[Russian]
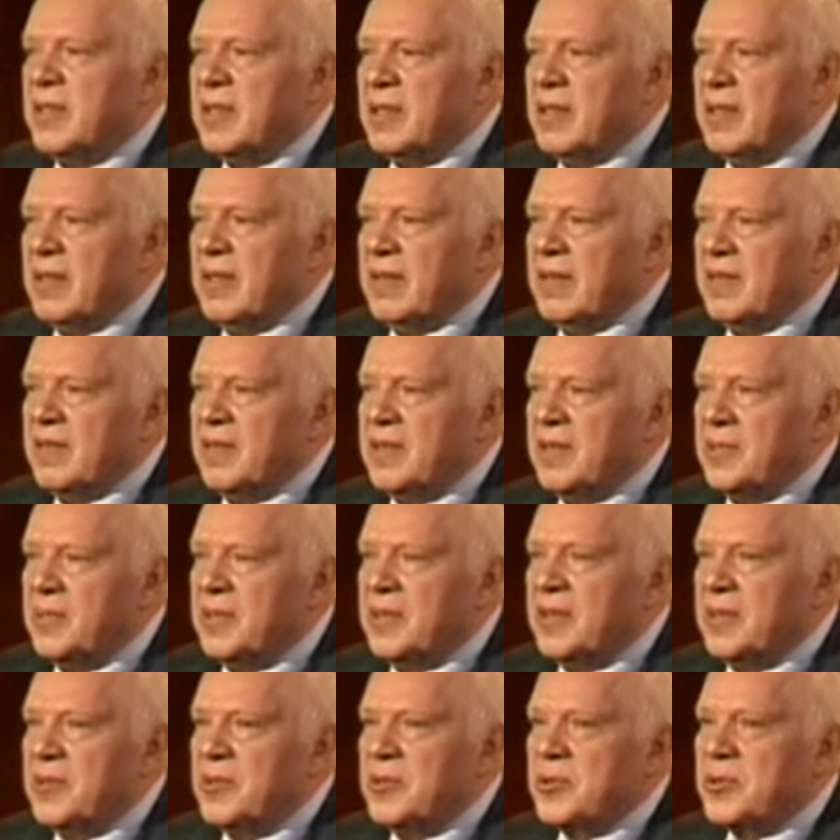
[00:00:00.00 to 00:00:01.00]
Потому что
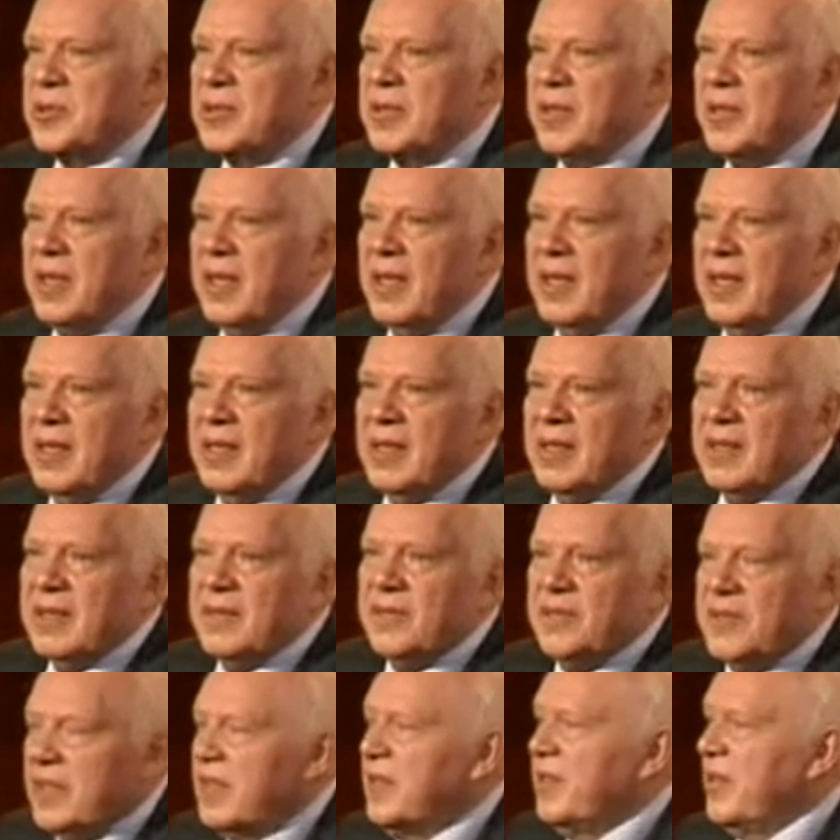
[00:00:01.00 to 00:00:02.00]
все говорят,
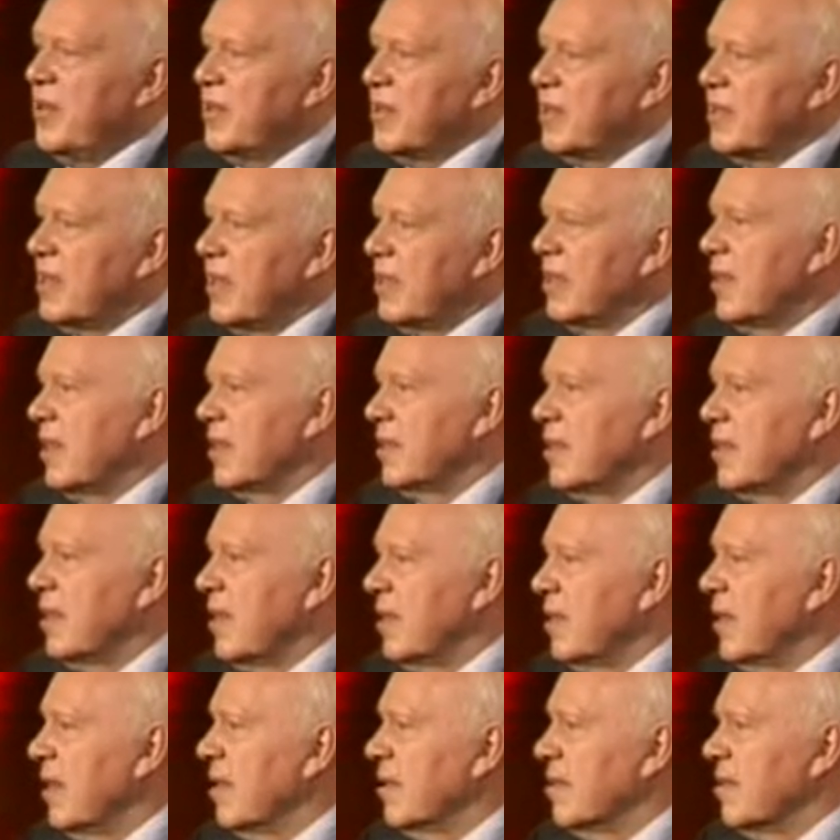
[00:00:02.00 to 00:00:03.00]
талант, талант –
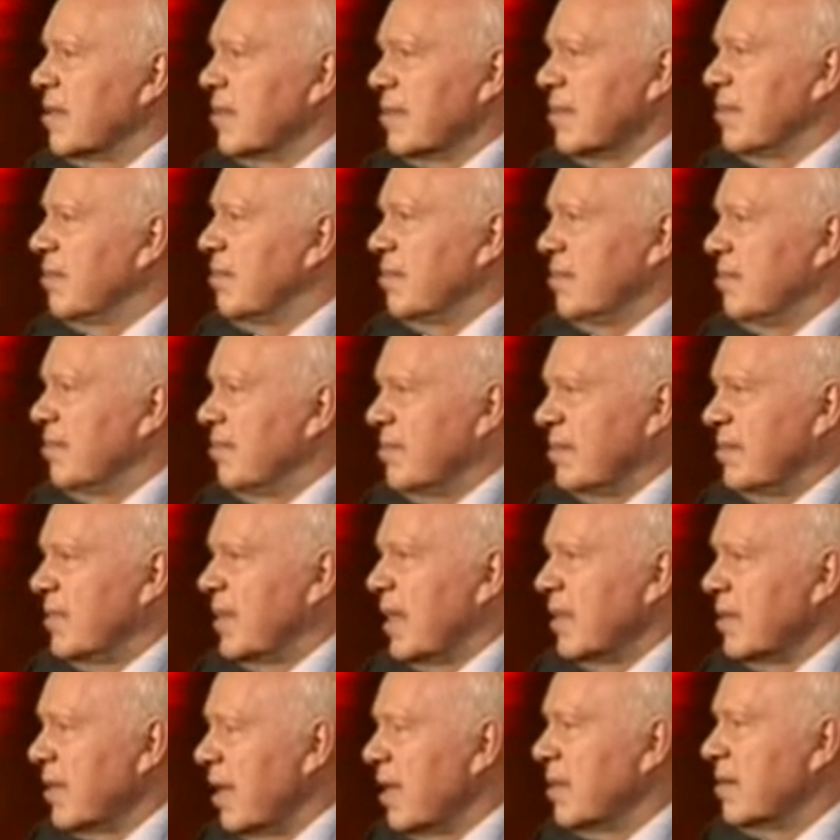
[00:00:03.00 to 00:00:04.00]
Талант –
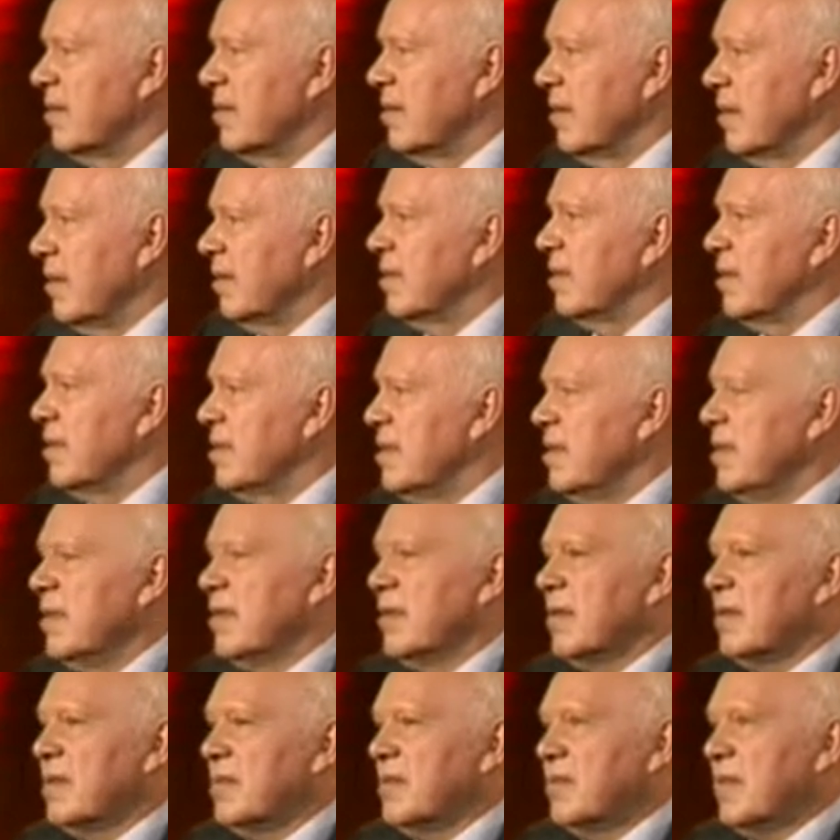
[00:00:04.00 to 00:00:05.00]
это дело для
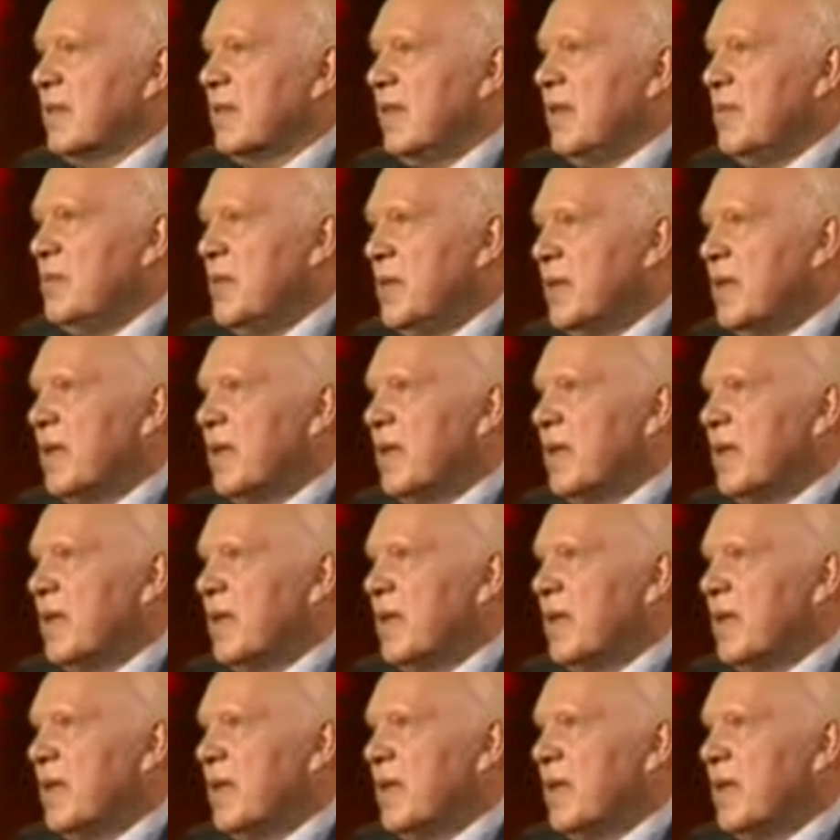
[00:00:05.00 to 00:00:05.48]
меня, вот я